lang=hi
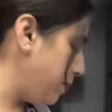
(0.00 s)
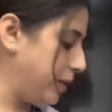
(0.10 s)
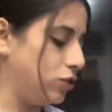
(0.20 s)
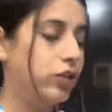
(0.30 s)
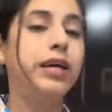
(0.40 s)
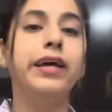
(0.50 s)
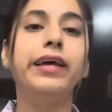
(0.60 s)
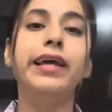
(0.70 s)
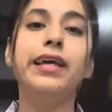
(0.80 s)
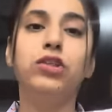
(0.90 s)
भेजी है
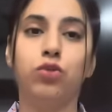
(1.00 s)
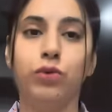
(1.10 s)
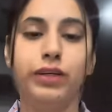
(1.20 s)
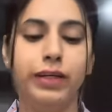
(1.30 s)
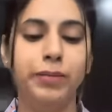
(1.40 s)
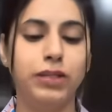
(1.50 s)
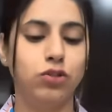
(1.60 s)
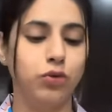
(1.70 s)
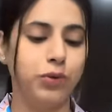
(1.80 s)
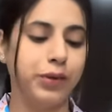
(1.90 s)
ये ज्वेलरी
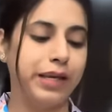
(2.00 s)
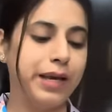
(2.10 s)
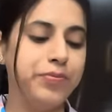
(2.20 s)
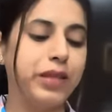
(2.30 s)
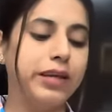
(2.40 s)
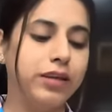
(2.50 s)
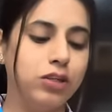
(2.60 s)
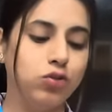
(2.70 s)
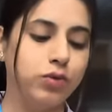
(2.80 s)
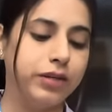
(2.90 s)
भेजी हुई है
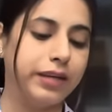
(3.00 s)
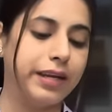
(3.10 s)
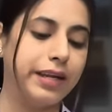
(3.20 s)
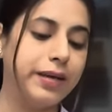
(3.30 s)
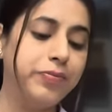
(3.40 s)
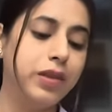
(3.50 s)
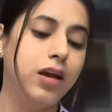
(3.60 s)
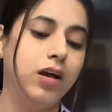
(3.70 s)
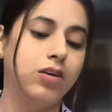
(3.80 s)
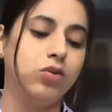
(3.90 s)
इंडियन ज्वेलरी के लिए
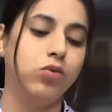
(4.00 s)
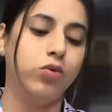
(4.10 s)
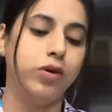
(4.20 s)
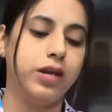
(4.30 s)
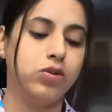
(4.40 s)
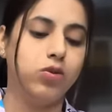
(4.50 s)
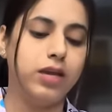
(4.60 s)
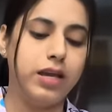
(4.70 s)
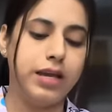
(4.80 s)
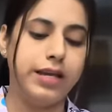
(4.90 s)
तो एक तो
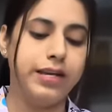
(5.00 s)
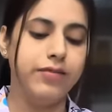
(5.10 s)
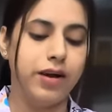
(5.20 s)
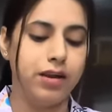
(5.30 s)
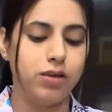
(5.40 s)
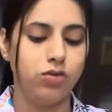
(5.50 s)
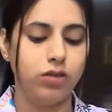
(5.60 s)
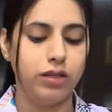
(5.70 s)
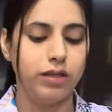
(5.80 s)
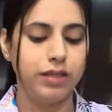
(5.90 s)
ये एडी वाला
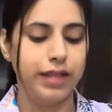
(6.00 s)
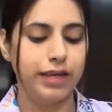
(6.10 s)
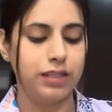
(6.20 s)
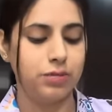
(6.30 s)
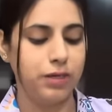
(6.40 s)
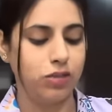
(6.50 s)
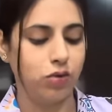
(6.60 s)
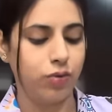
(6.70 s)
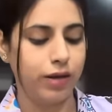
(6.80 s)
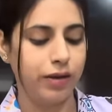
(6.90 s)
इन्होंने ये नेकलेस भेजा
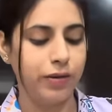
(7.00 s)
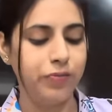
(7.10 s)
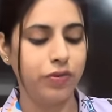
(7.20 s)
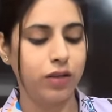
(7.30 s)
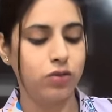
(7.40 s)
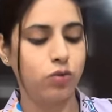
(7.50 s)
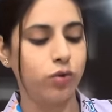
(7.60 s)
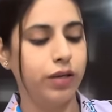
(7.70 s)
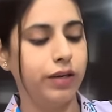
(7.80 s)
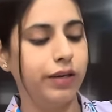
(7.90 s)
हुआ है सो so,
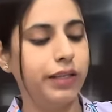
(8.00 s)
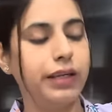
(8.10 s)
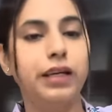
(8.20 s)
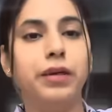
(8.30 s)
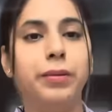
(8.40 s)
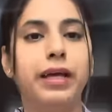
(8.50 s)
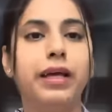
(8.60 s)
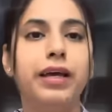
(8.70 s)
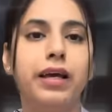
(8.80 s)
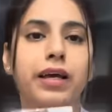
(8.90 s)
ये ग्रीन कलर में
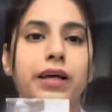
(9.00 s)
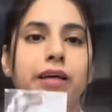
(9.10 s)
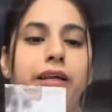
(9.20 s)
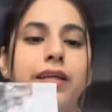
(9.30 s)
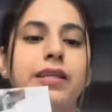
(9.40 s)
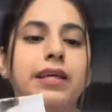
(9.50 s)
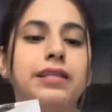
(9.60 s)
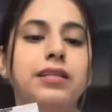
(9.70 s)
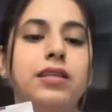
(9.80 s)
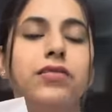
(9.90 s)
है ग्रीन
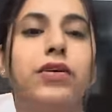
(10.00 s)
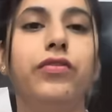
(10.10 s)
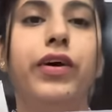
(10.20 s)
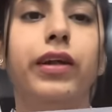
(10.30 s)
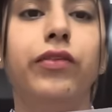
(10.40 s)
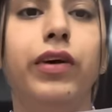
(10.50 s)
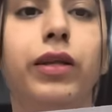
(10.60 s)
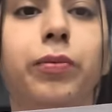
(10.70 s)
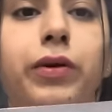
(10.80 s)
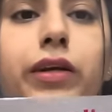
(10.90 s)
एंड सिल्वर वेरी
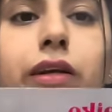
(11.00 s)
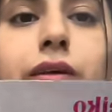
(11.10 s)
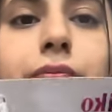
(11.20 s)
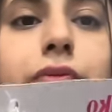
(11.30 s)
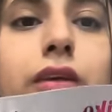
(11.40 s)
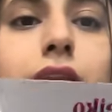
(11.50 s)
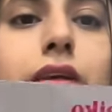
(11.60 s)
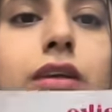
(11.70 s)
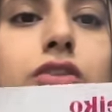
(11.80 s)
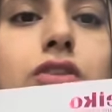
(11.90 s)
वेरी प्रिटी तो
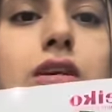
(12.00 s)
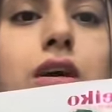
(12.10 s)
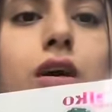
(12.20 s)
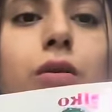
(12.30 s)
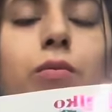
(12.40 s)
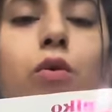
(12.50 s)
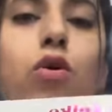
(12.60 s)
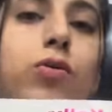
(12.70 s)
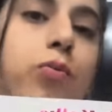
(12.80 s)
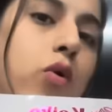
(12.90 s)
देख लीजिए
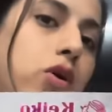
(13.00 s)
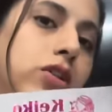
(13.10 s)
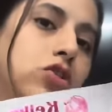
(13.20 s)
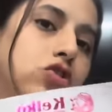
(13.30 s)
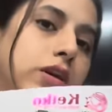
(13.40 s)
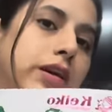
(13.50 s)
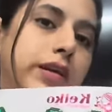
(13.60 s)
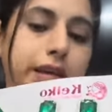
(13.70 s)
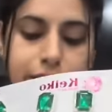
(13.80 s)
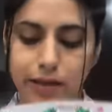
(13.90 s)
बहुत बहुत अच्छा है
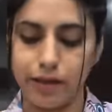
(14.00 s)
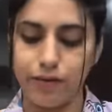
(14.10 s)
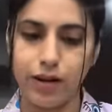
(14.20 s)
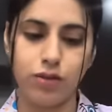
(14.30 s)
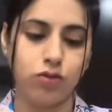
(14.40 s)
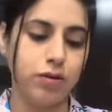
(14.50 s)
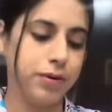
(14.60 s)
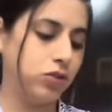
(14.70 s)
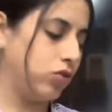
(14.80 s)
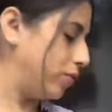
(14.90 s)
एक ये वाला इन्होंने
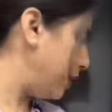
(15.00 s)
भेजा हुआ